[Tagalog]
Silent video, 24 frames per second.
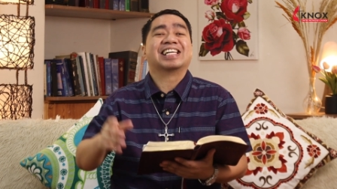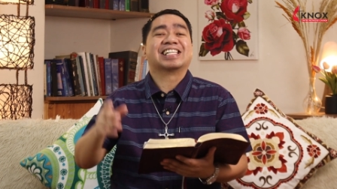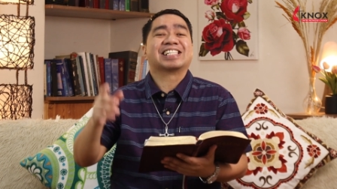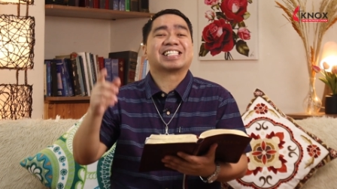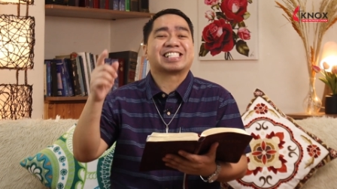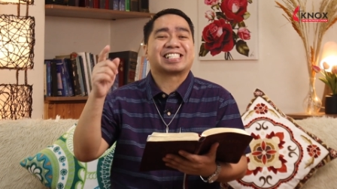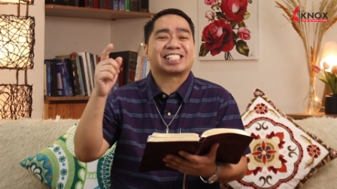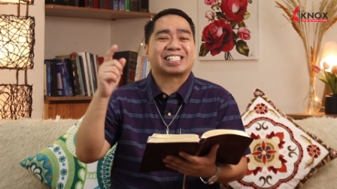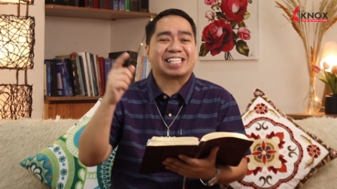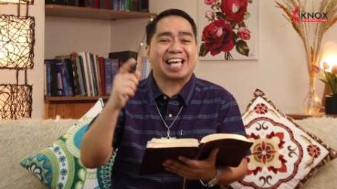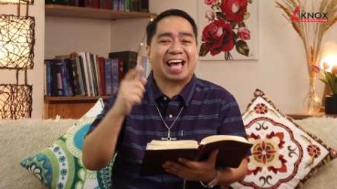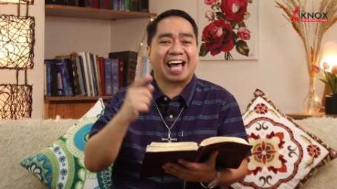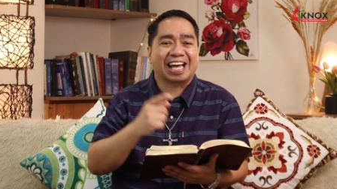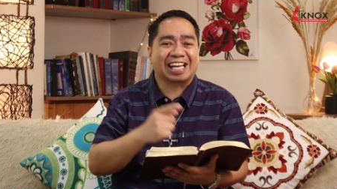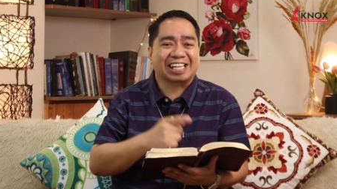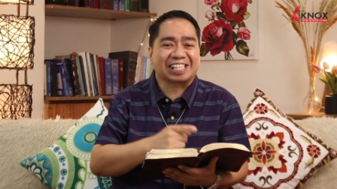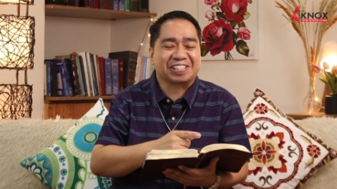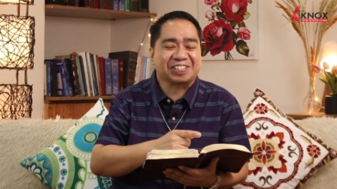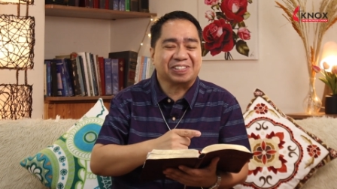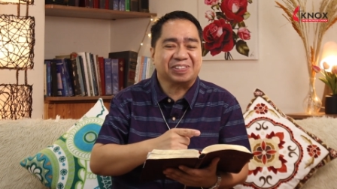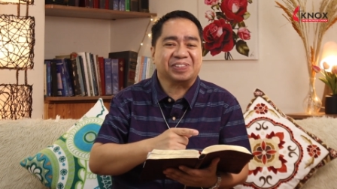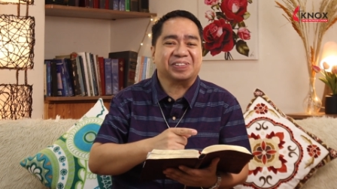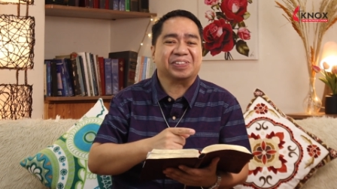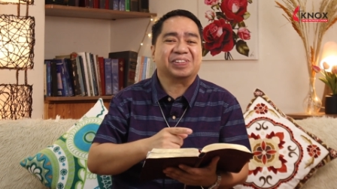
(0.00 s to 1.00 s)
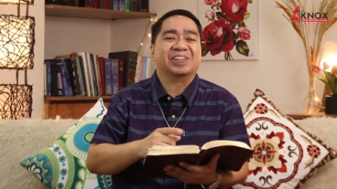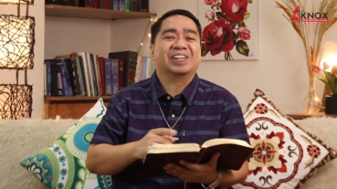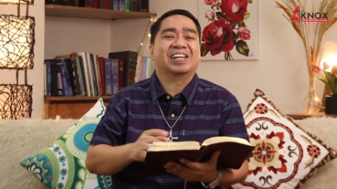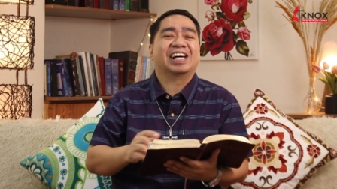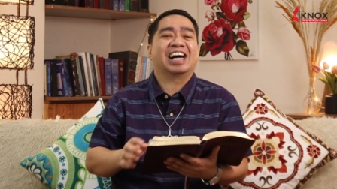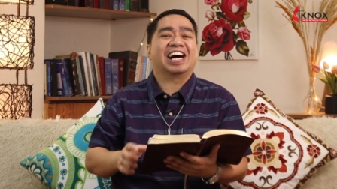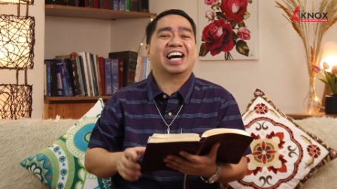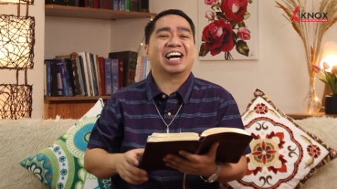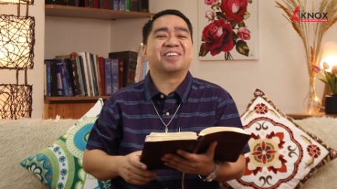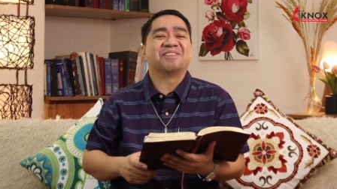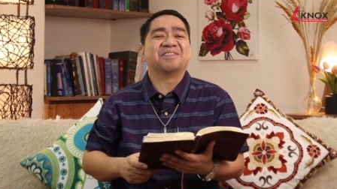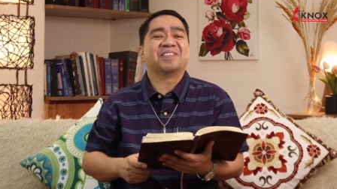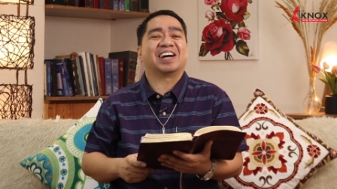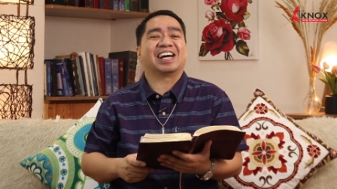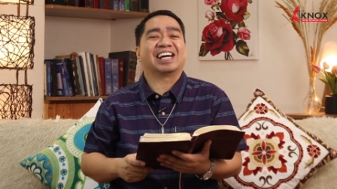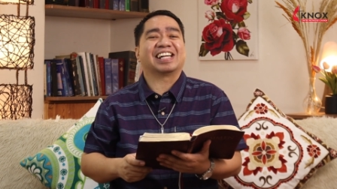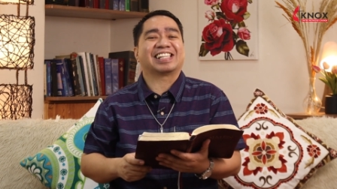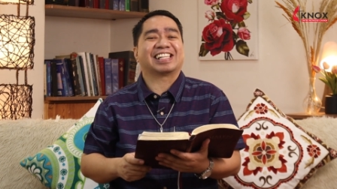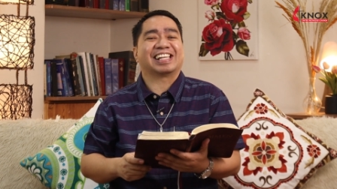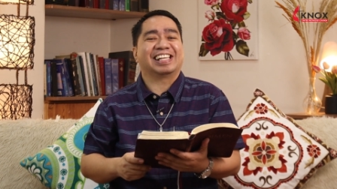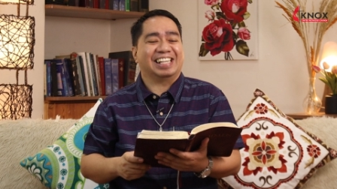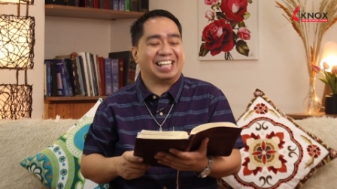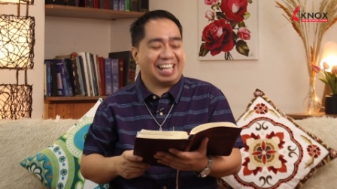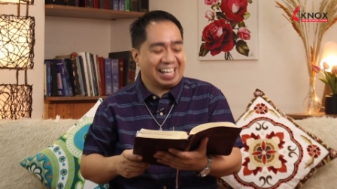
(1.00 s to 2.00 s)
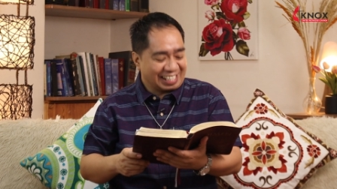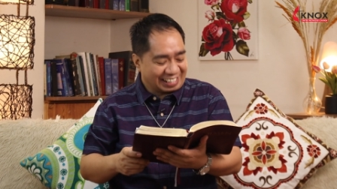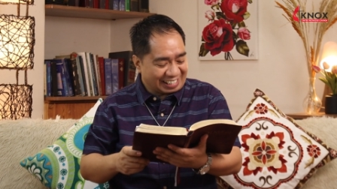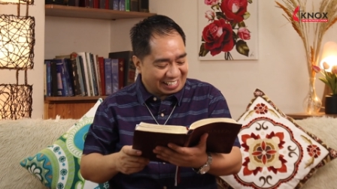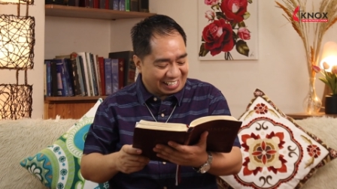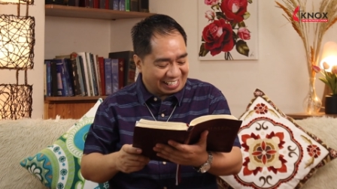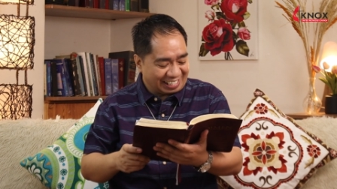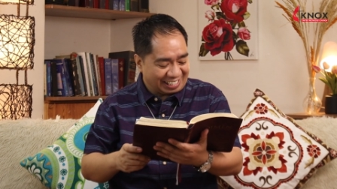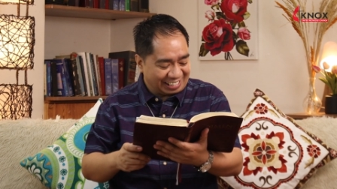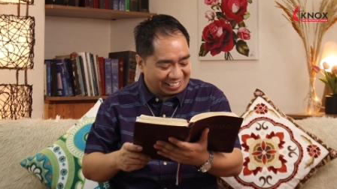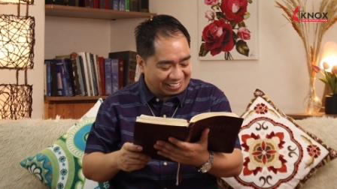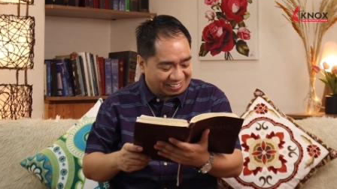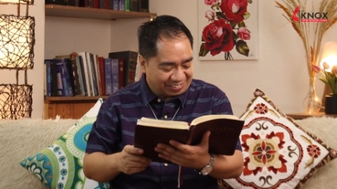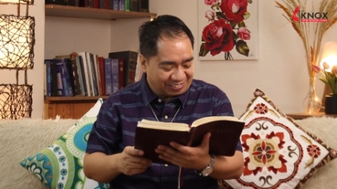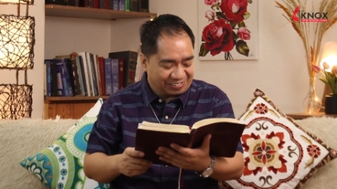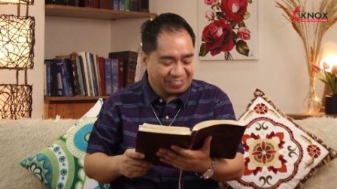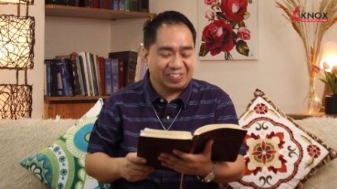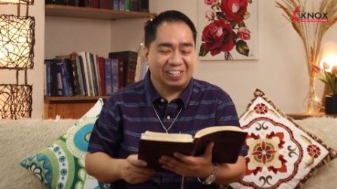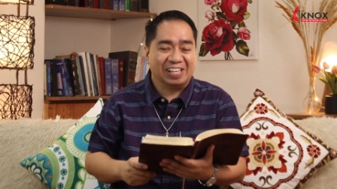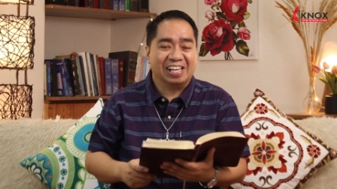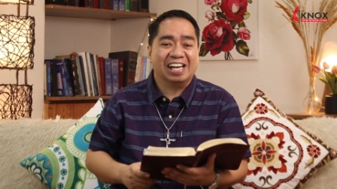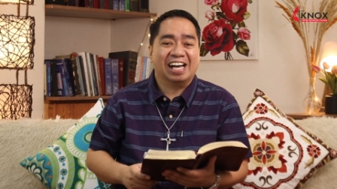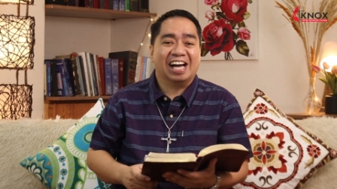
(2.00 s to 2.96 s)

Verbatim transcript: Sakto ang mga talatang ito.